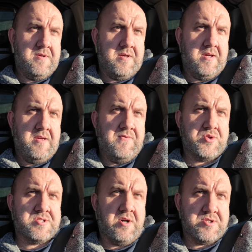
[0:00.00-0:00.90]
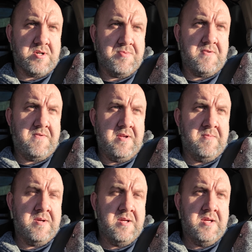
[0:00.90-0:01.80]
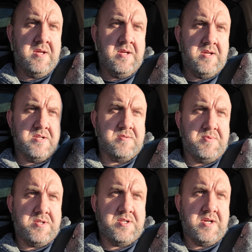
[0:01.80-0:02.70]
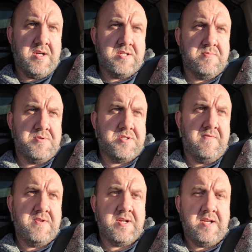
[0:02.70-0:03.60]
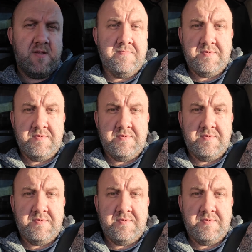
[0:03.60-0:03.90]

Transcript: E, I wrzucę osobny film, żebyście, żebyście widzieli.